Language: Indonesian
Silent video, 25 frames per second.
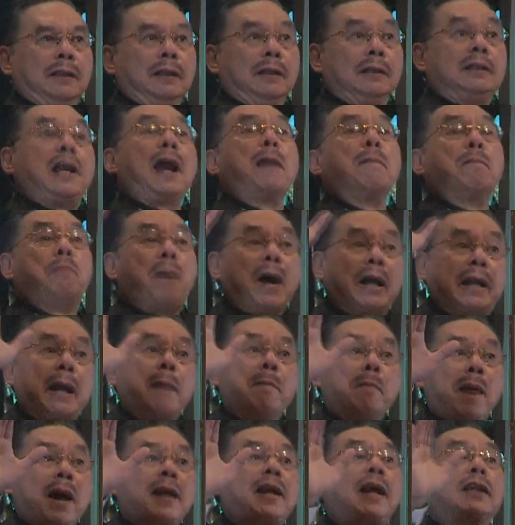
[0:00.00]
Dan
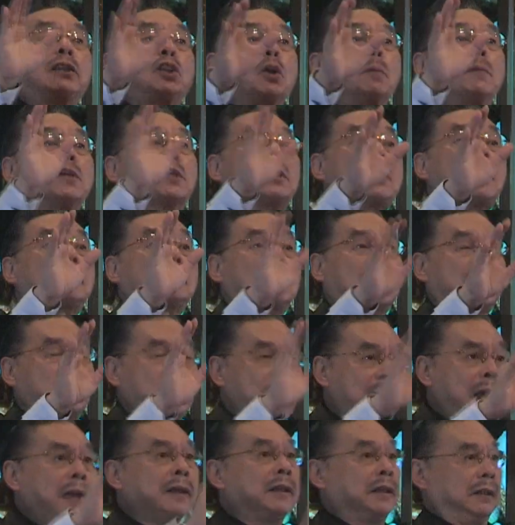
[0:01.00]
bagaimana itu bisa
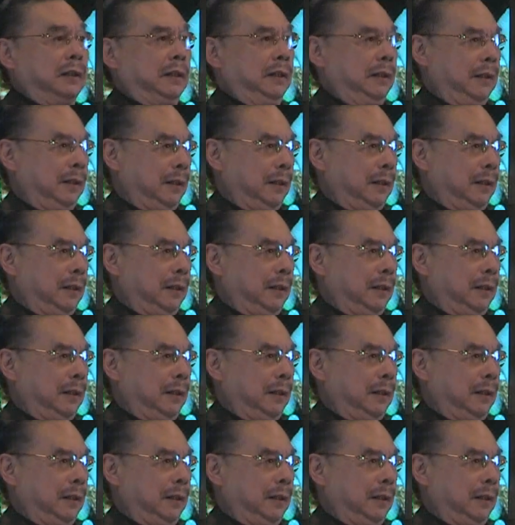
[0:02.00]
terjadi.